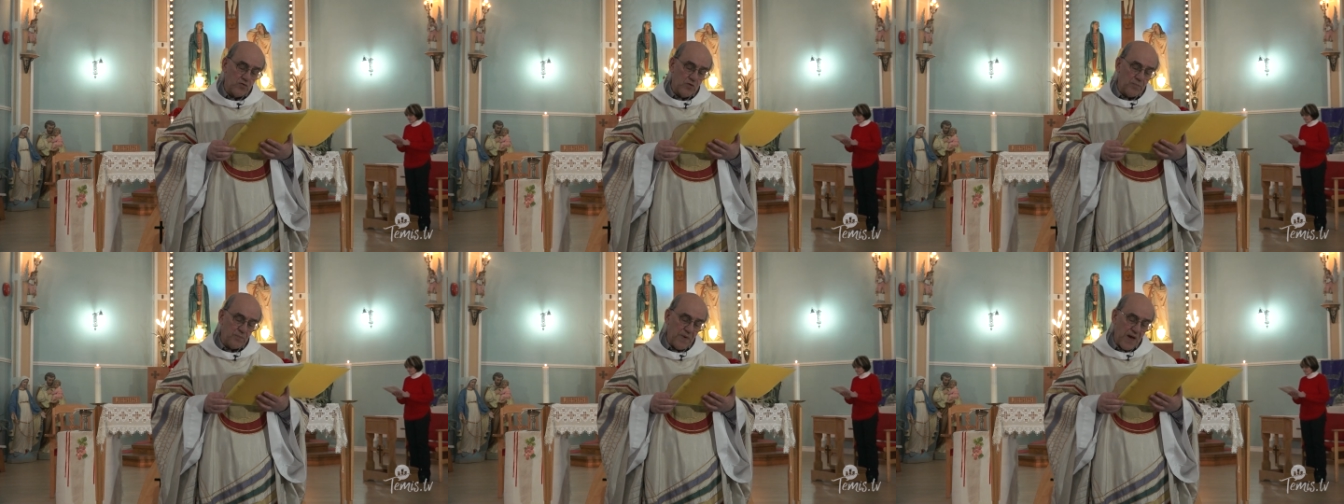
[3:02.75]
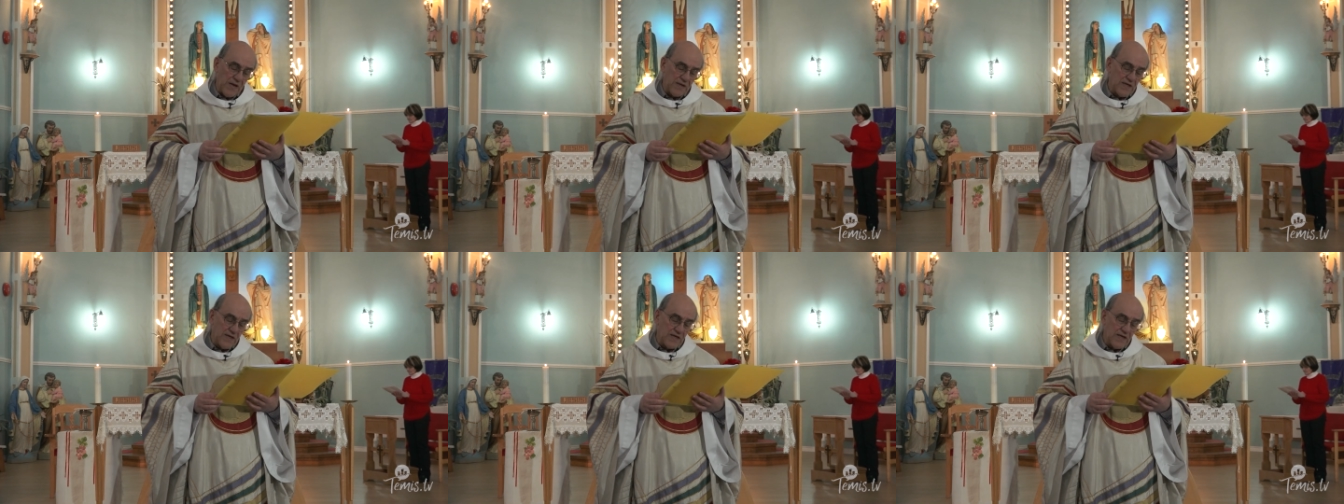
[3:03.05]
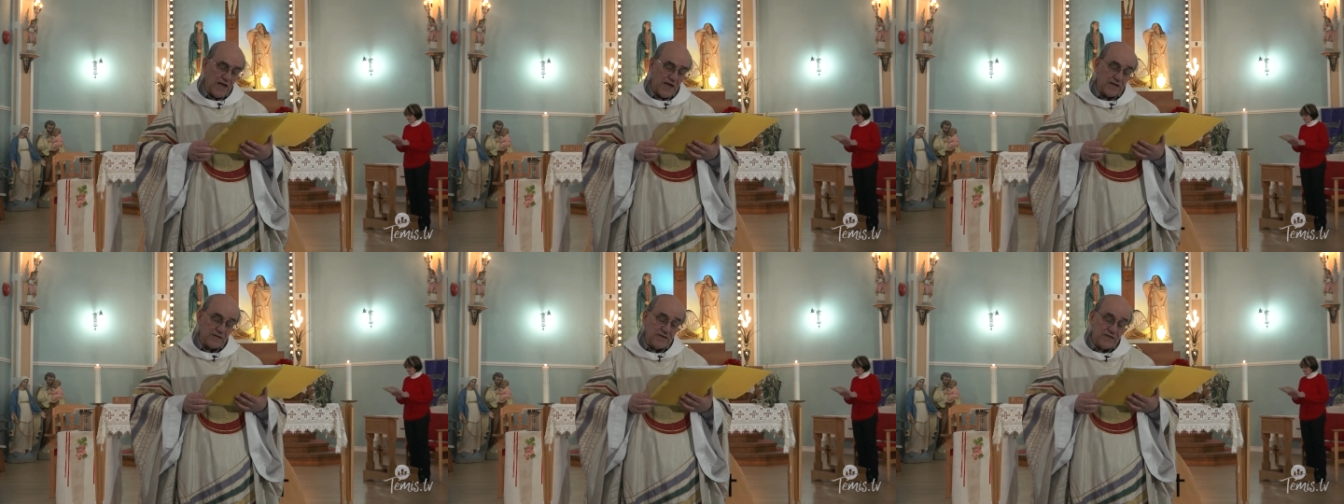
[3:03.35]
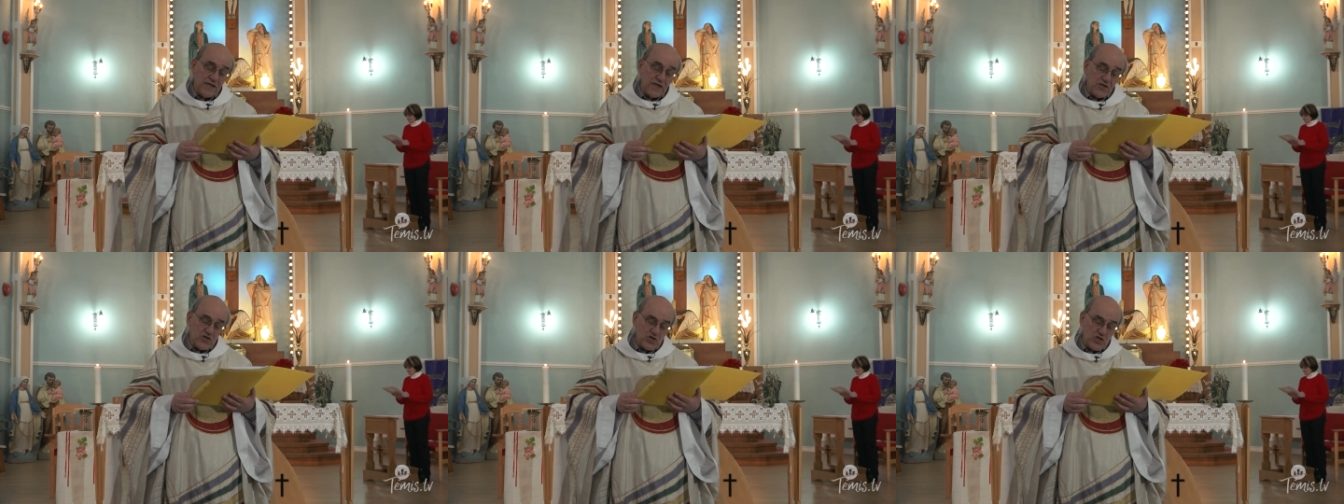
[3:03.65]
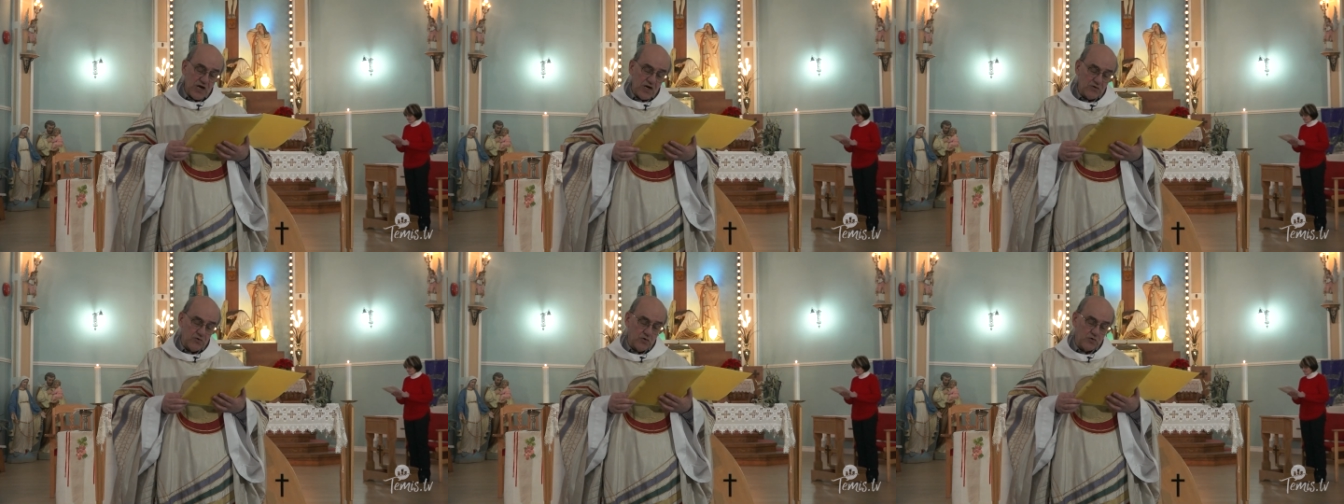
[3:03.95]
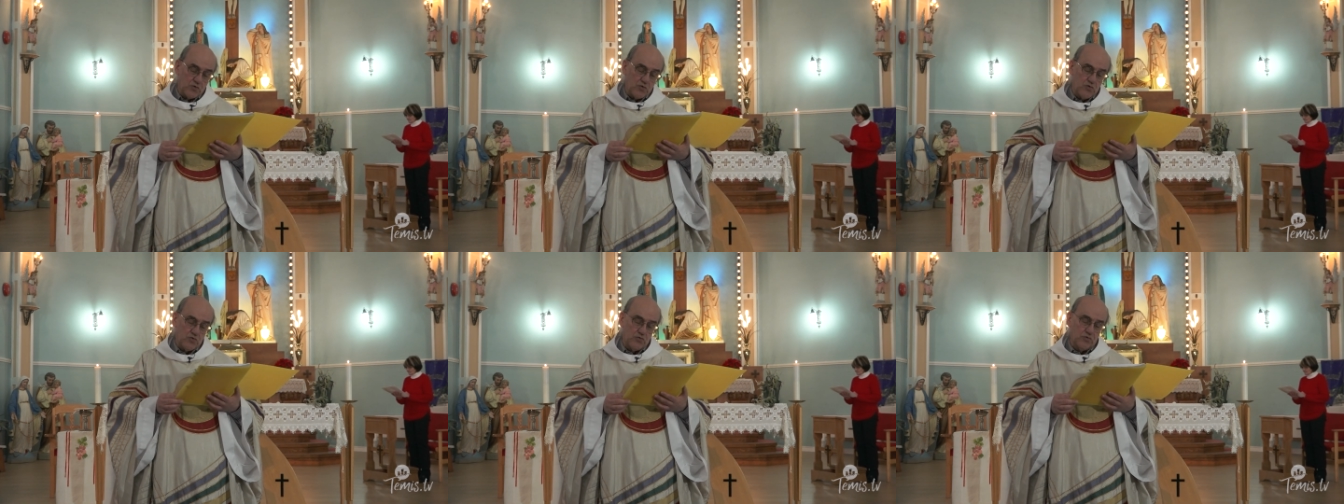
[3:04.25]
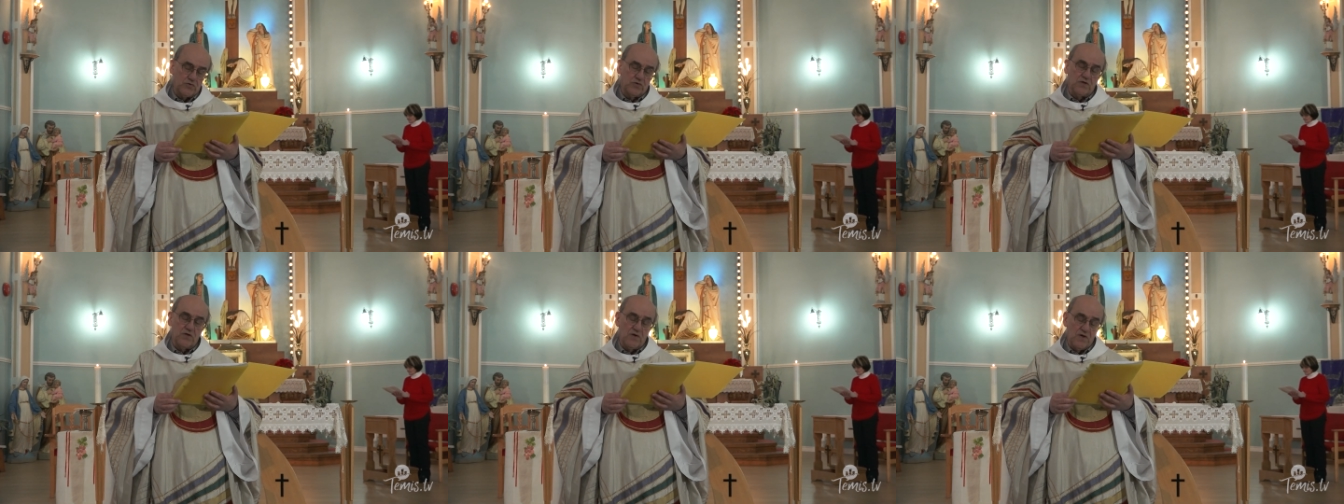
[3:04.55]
de Pâques éclaire déjà notre route.